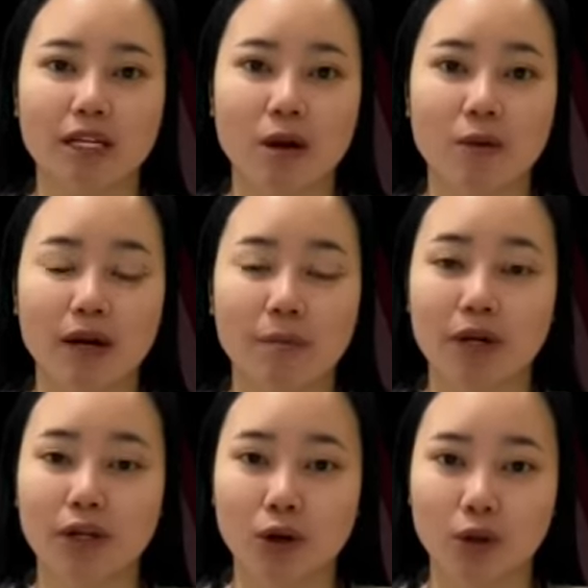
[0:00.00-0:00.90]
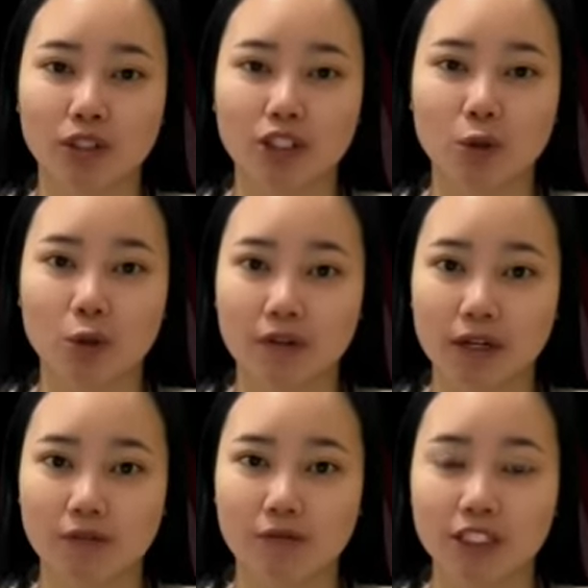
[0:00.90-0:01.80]
công nghệ mới nổi trong khu
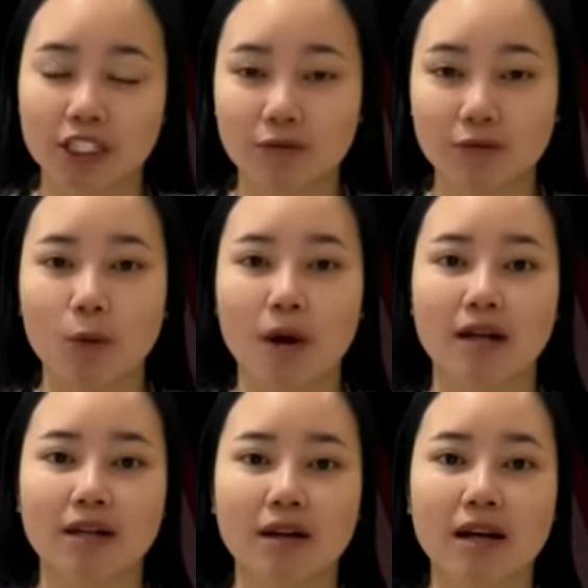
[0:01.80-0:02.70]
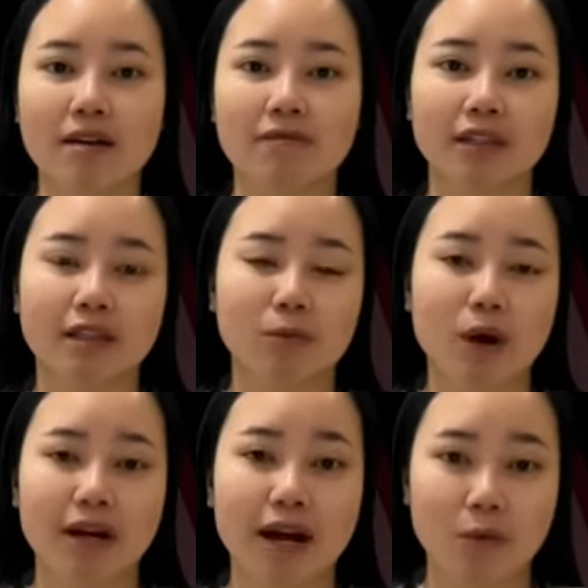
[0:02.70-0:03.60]
vực với chính phủ các nước và tập
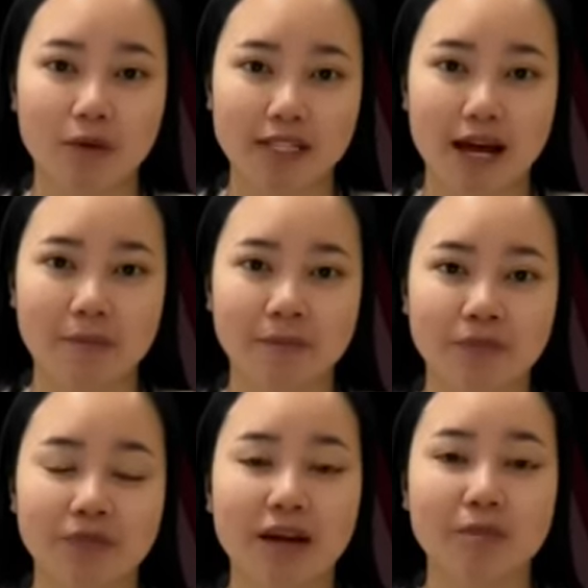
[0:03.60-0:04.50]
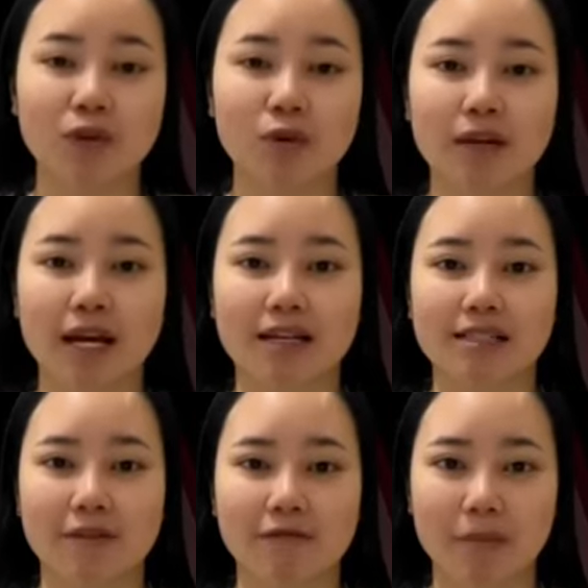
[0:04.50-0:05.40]
đoàn đa quốc gia nhằm thúc đẩy các
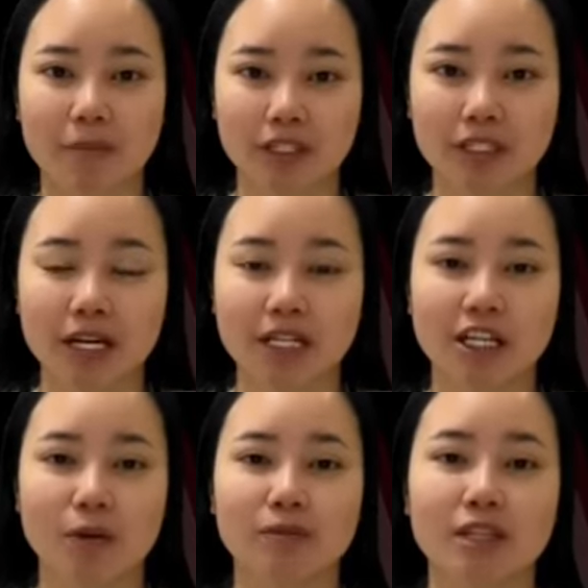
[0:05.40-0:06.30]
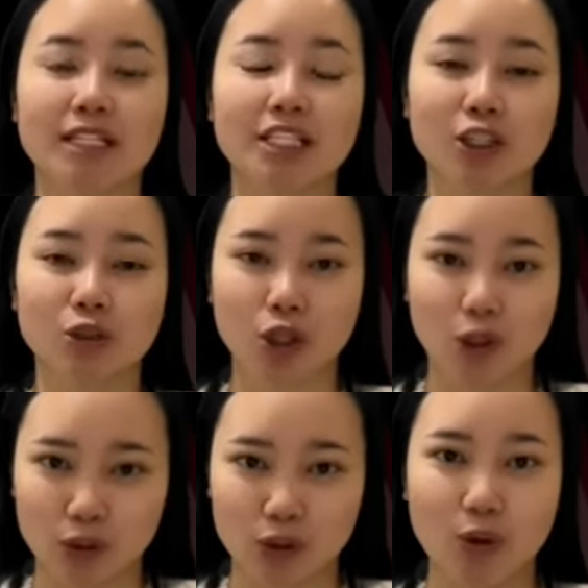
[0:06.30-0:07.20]
giải pháp mới trong tiến trình chuyển
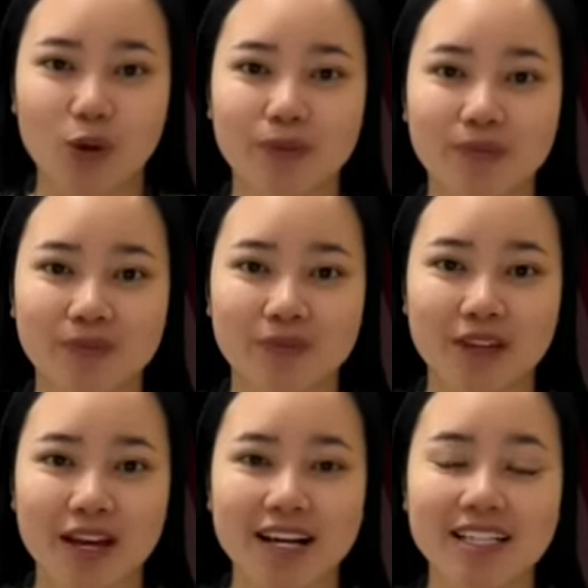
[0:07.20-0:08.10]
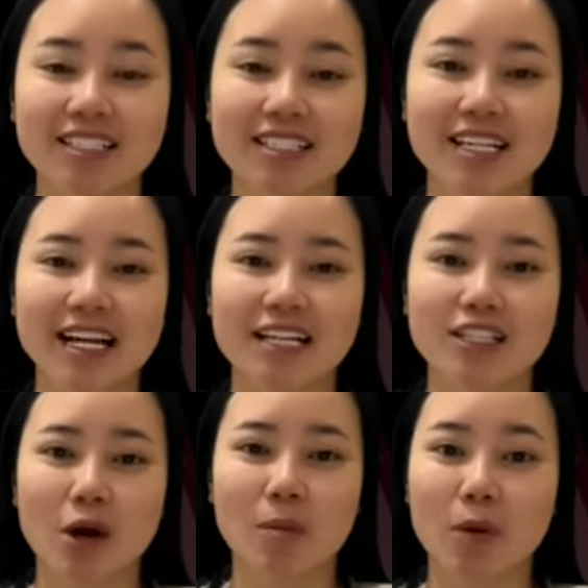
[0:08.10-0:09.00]
đổi số. Chương trình này
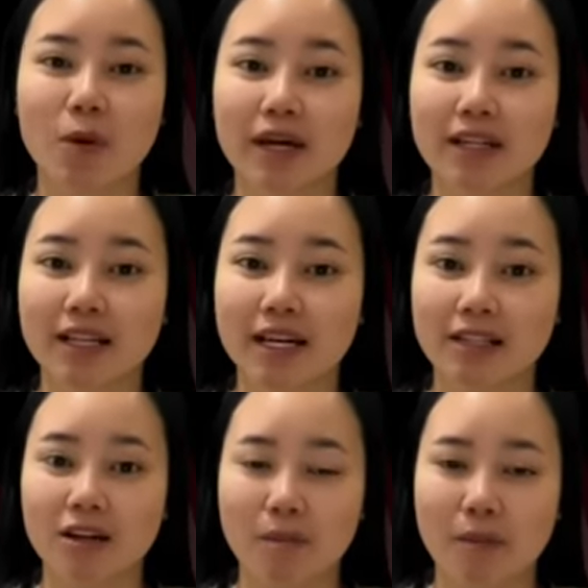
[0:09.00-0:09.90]
do Bộ Kinh tế Thương